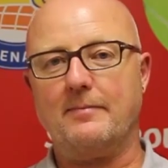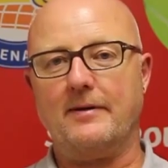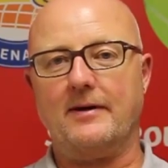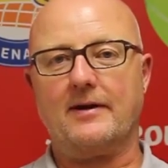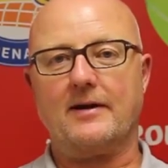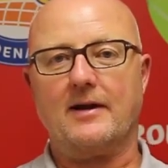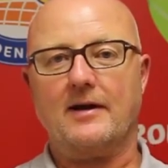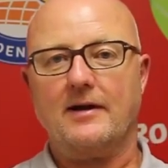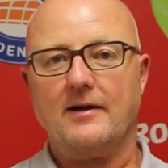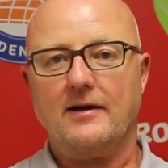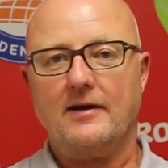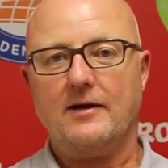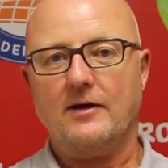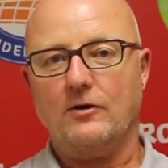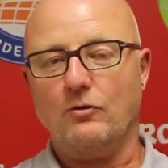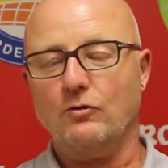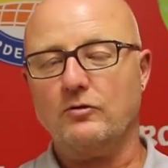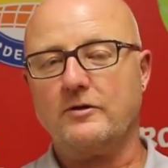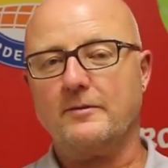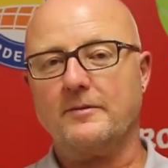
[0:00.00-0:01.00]
per
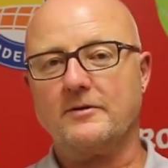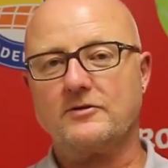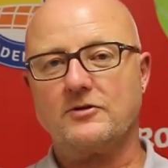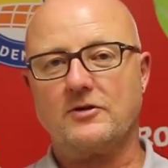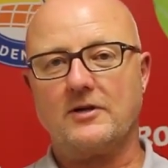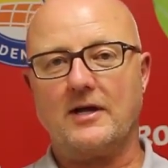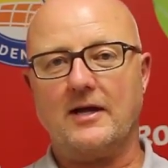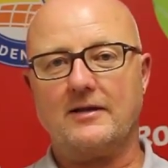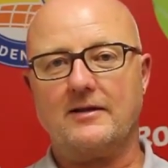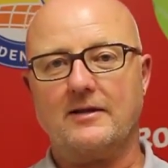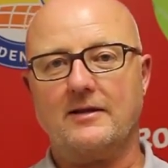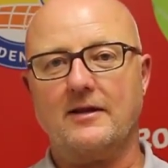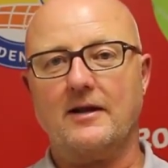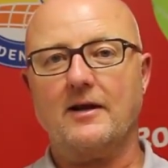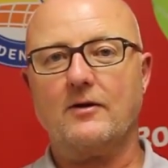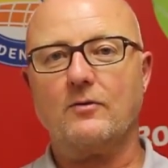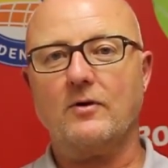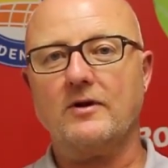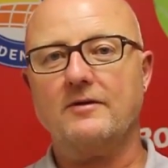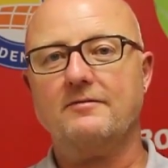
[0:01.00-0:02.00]
l'ultima giornata
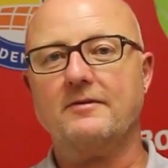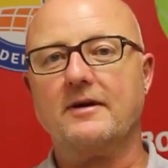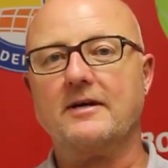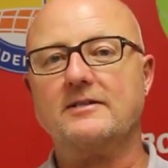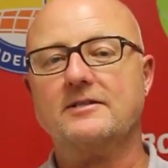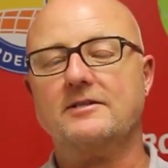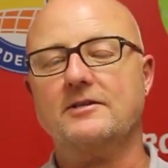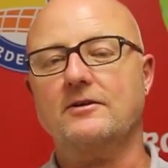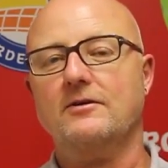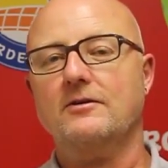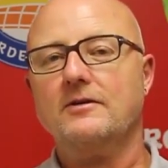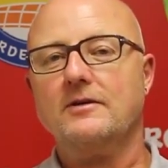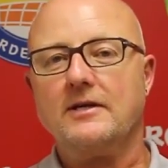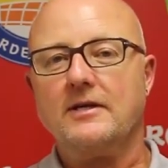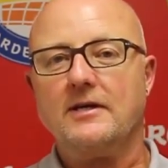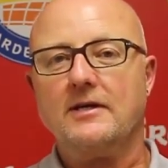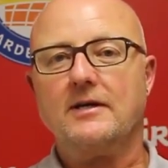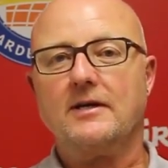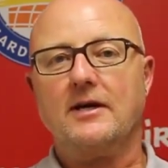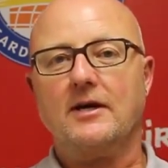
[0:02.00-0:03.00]
delle
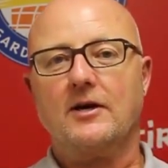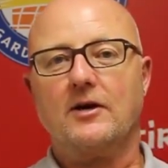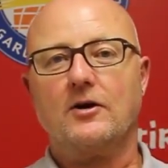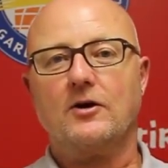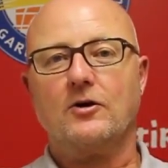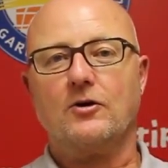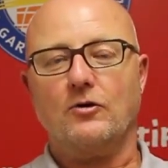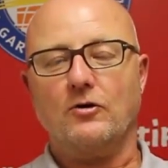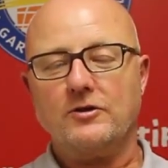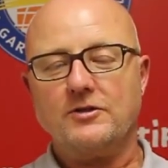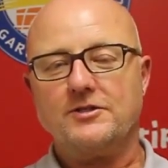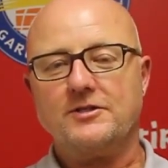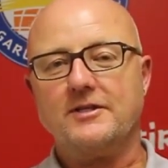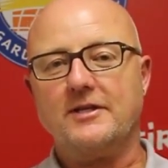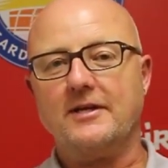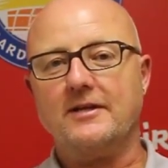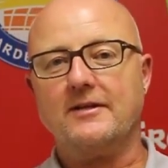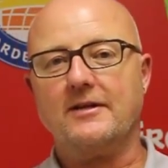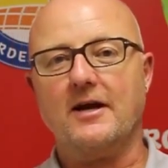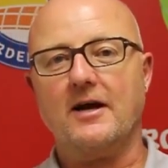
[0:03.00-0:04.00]
qualificazioni,
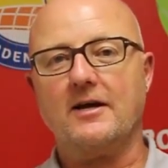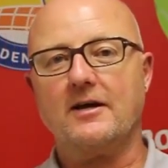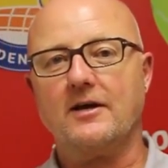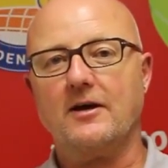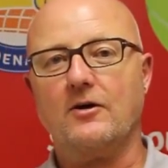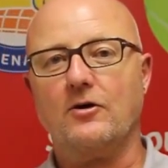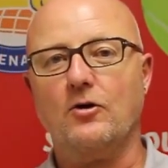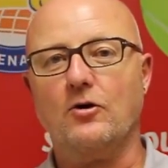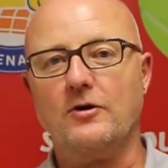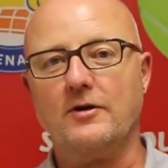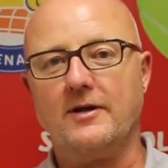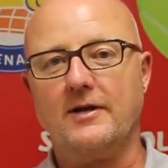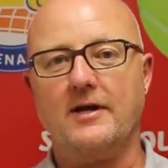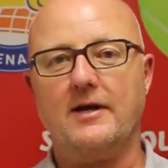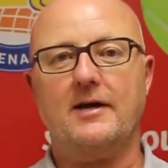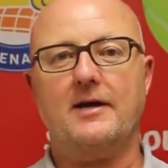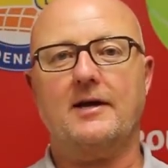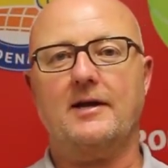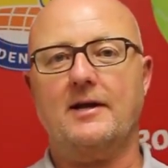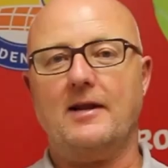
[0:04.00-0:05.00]
coincidente anche con
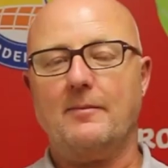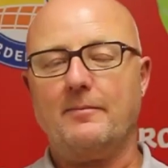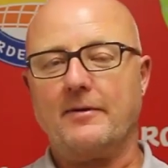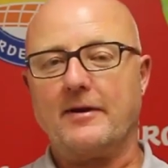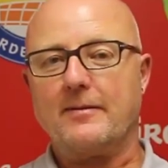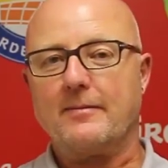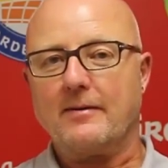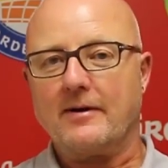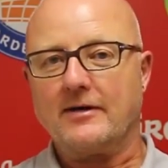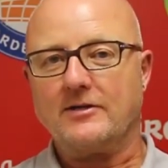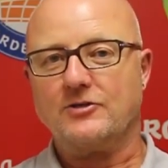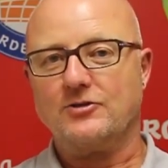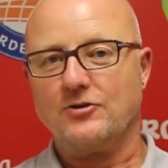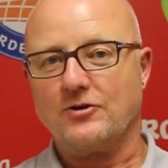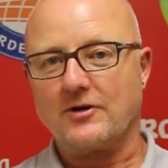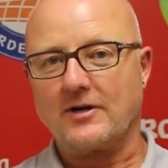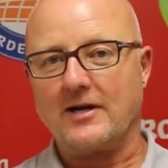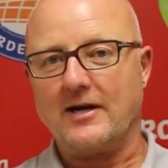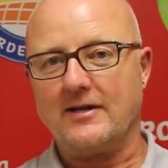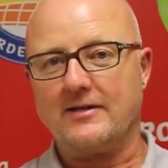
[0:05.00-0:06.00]
eh, la prima
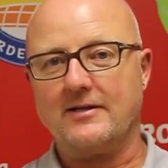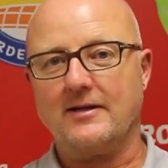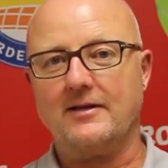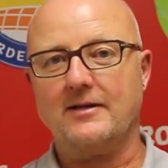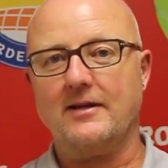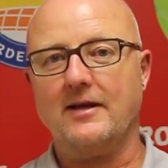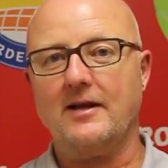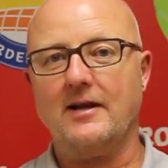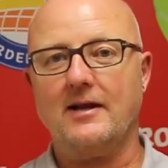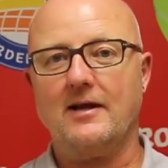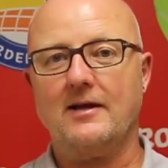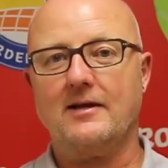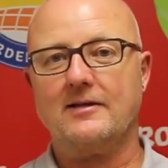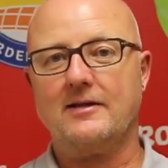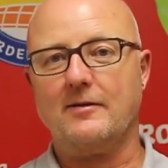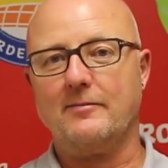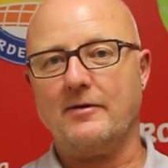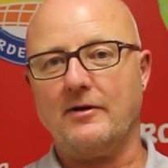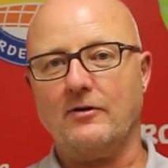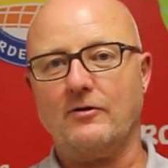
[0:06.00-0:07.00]
giornata del
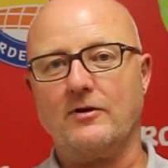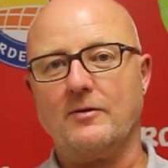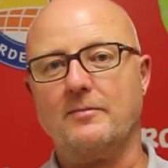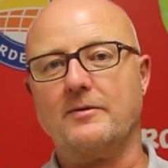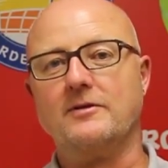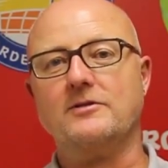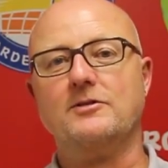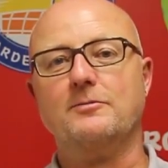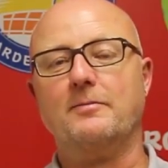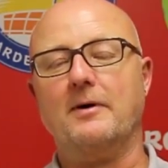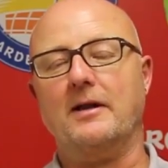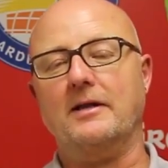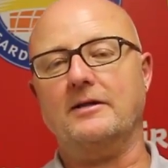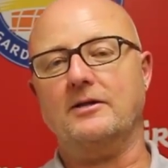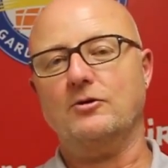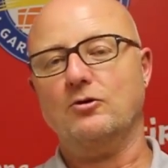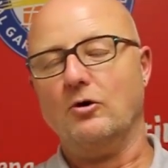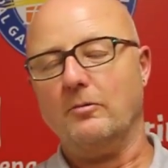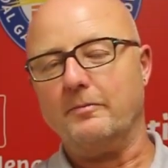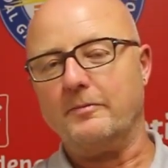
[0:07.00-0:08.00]
tabellone principale
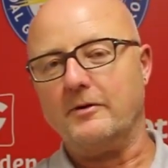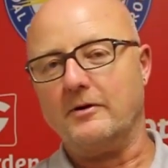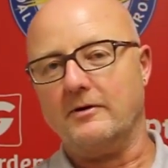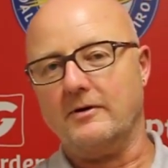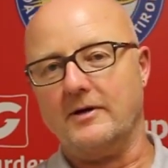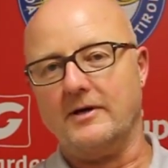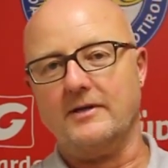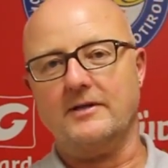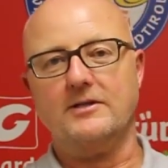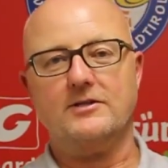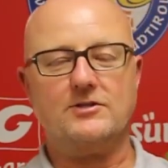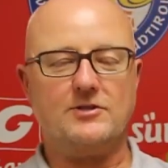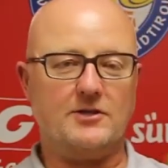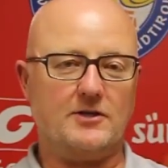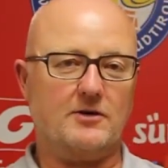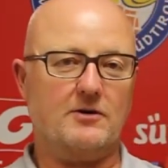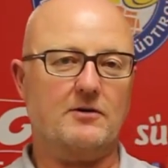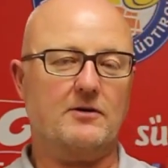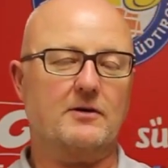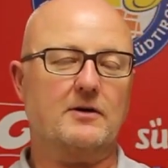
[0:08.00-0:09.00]
di doppio e di
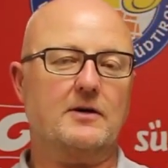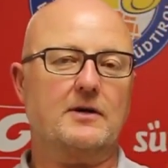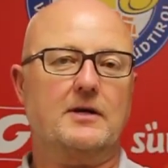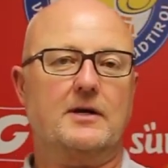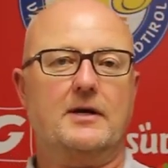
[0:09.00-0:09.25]
singolo.